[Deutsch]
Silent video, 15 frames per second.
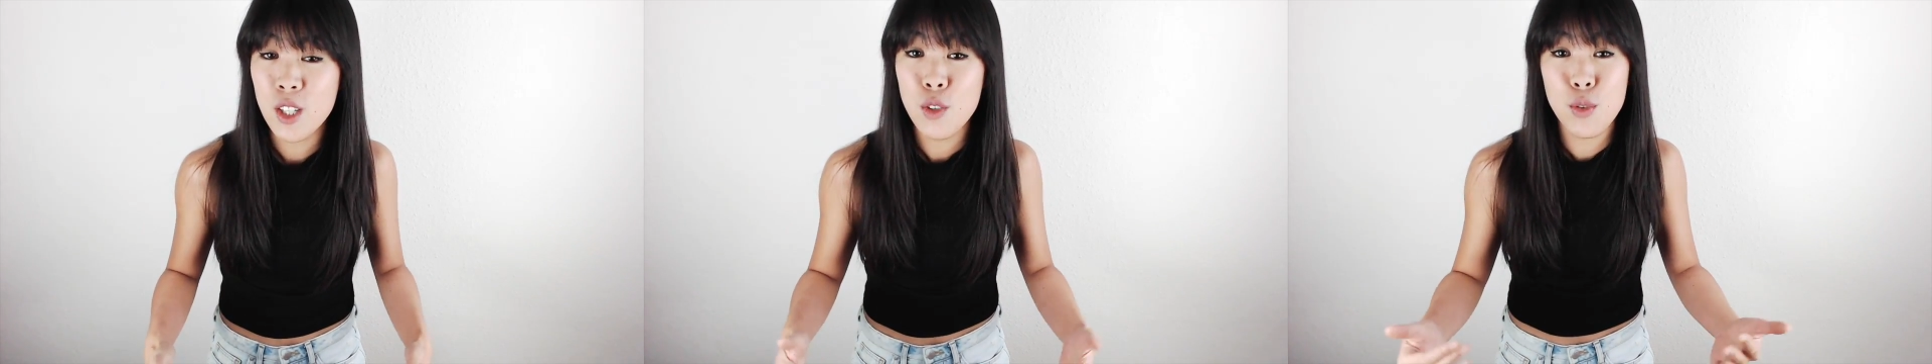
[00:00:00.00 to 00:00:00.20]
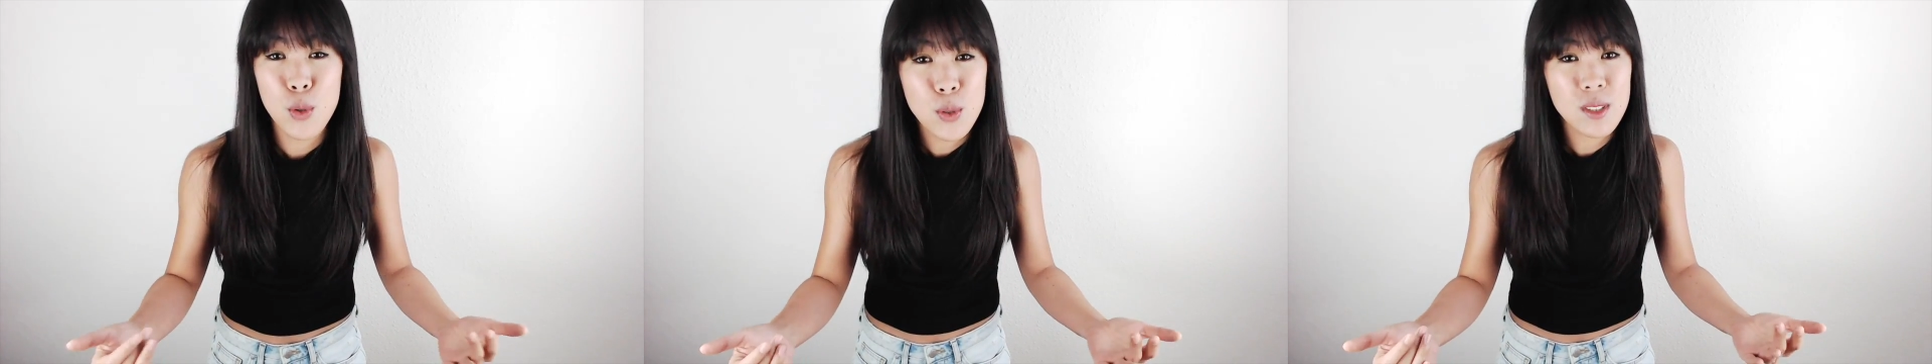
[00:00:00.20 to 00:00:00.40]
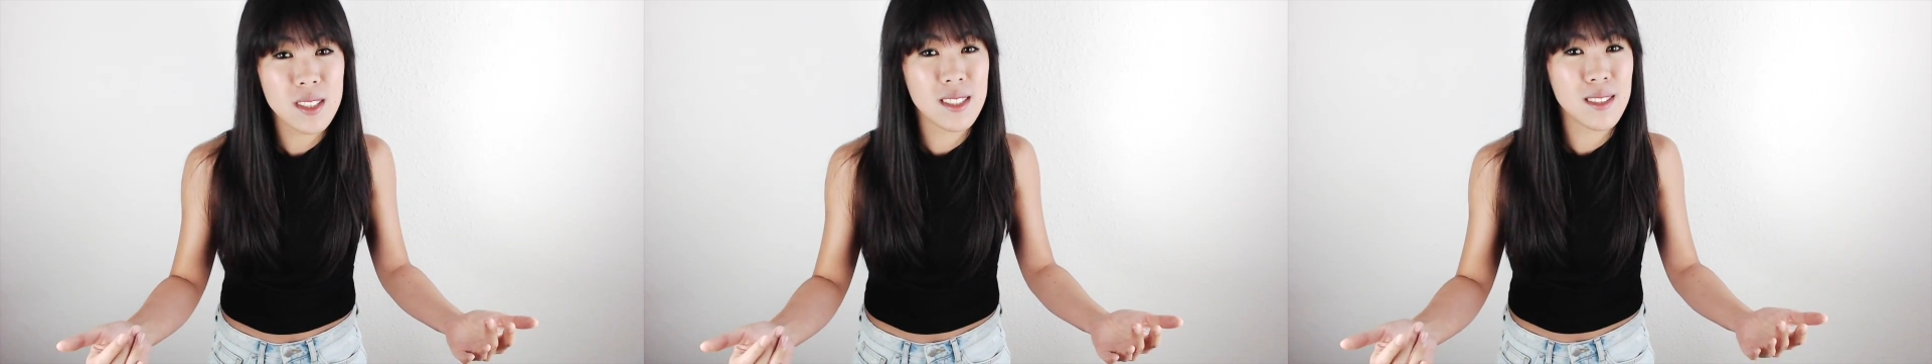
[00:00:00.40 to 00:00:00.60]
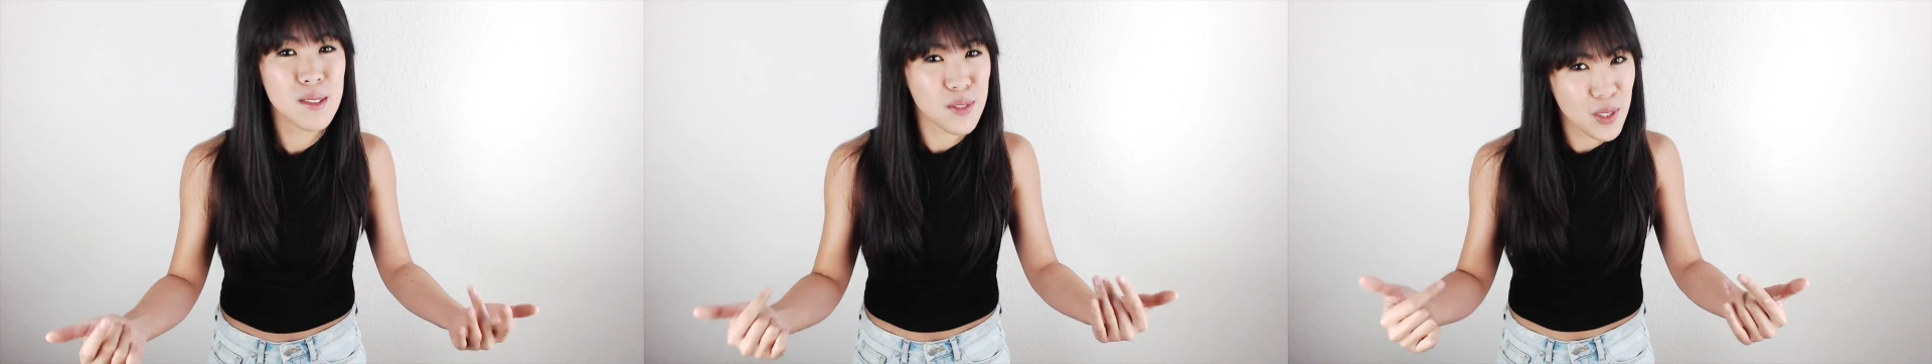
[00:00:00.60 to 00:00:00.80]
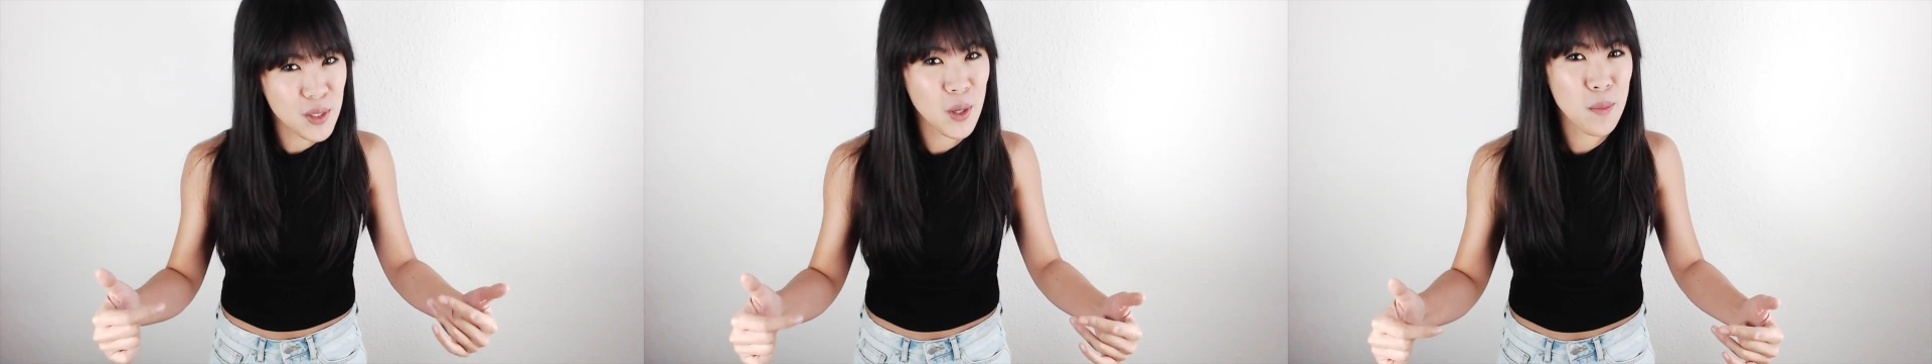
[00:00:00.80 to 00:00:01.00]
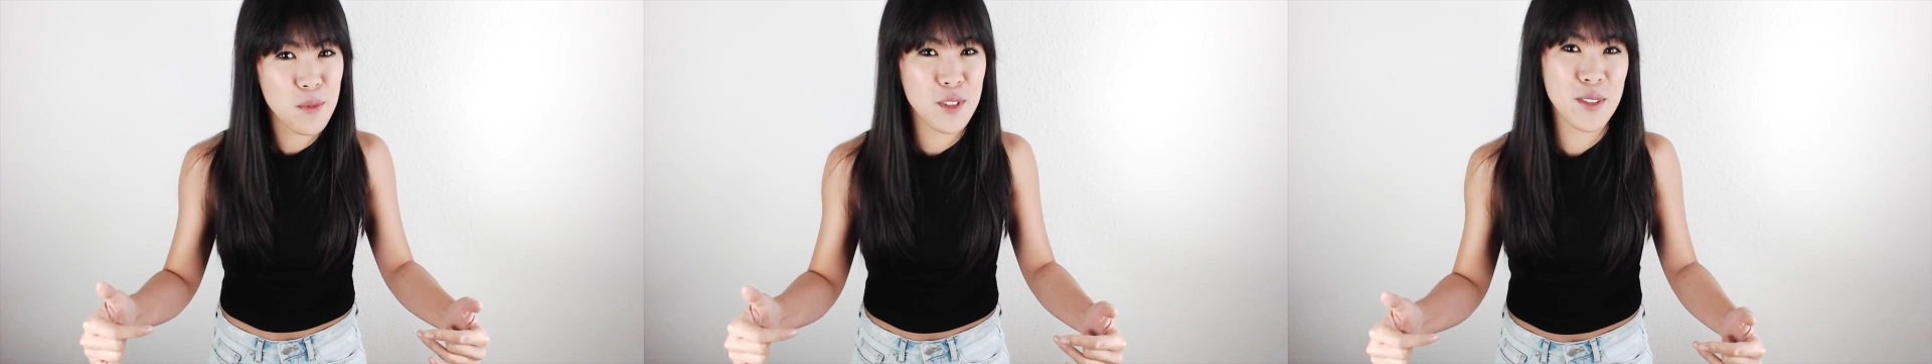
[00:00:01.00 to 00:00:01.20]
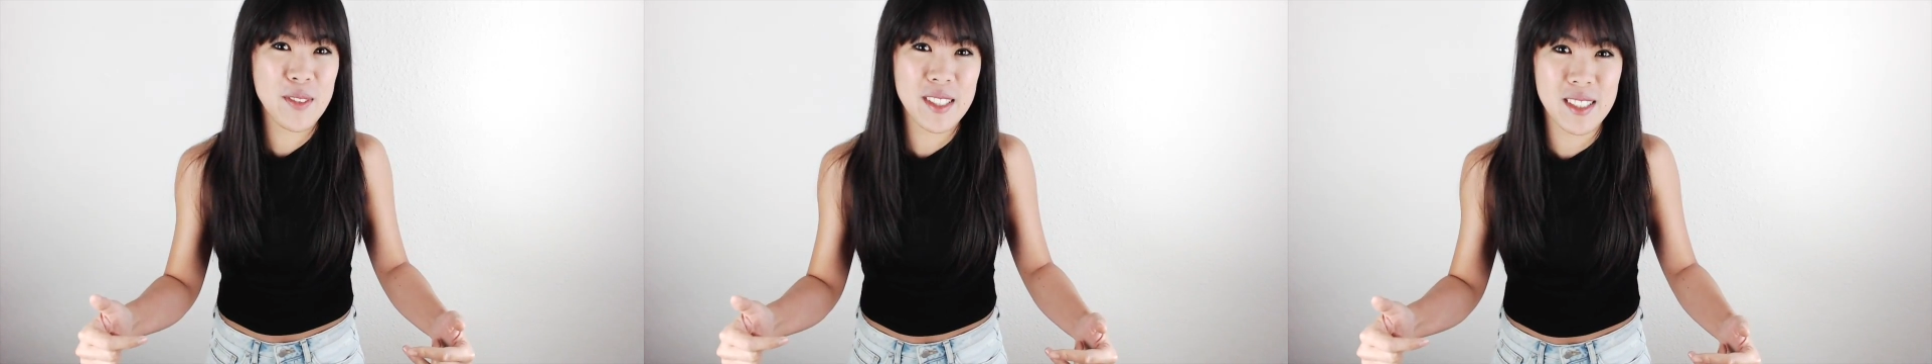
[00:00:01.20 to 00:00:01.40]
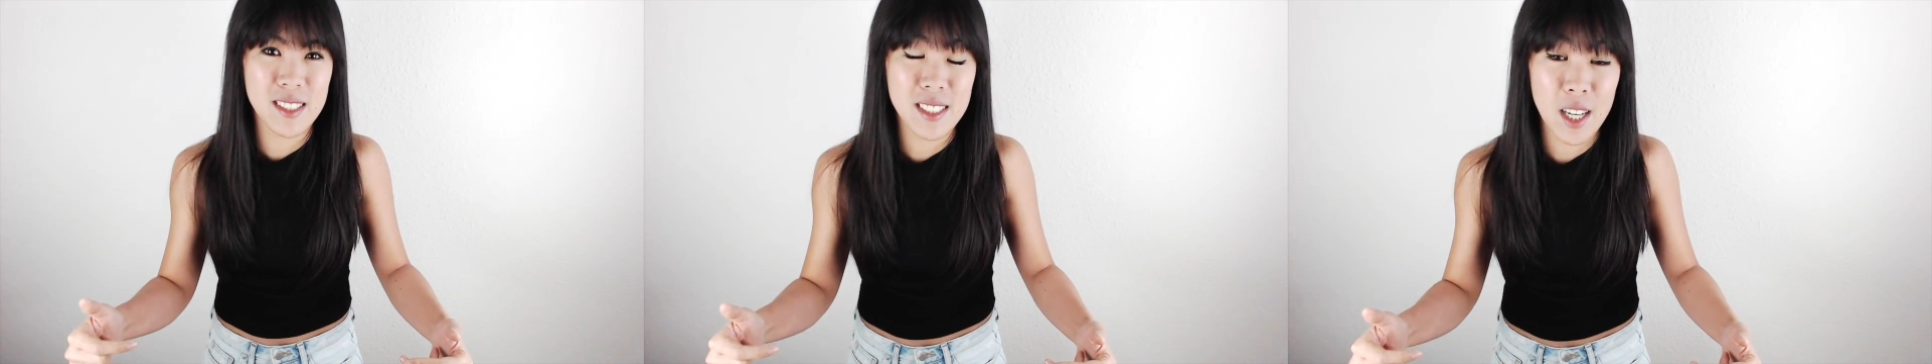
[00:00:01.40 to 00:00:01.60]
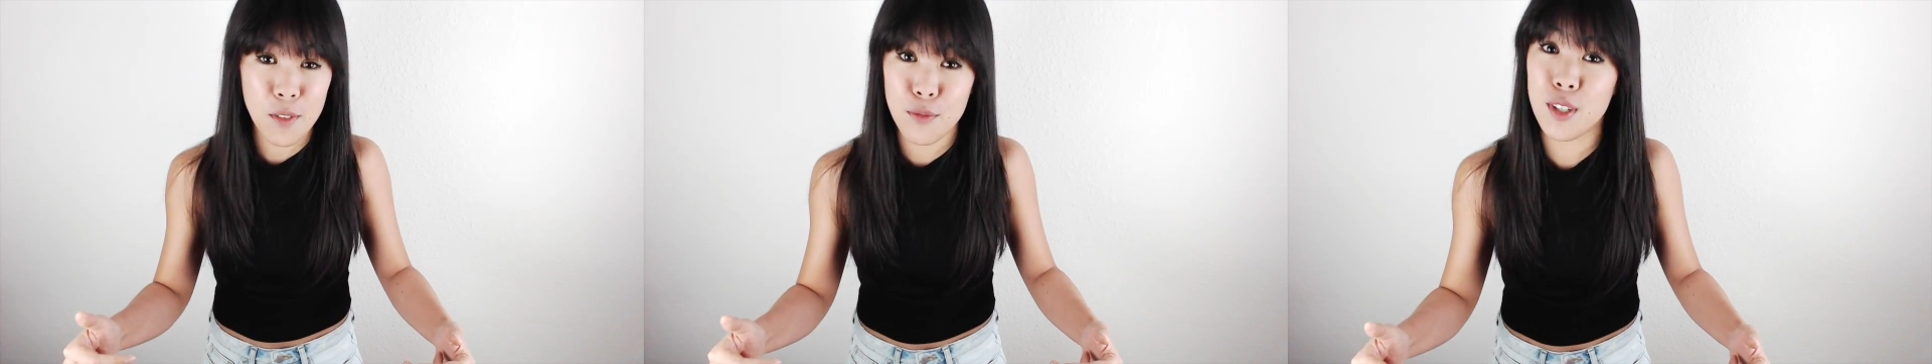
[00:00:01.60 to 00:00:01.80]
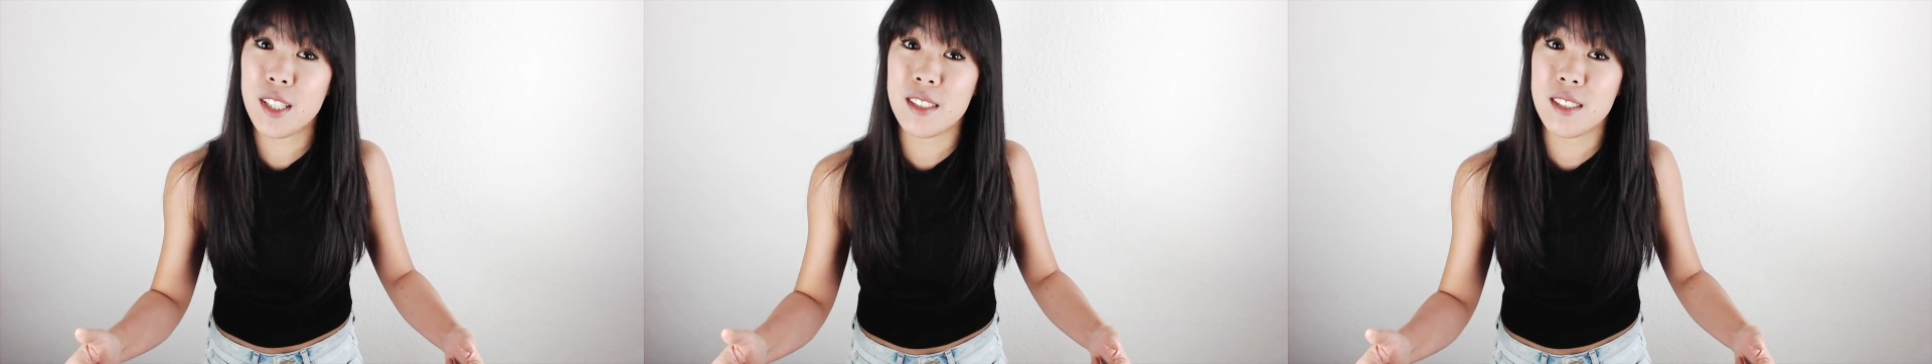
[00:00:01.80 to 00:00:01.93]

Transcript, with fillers: Für uns verkopfte Wissenschaftler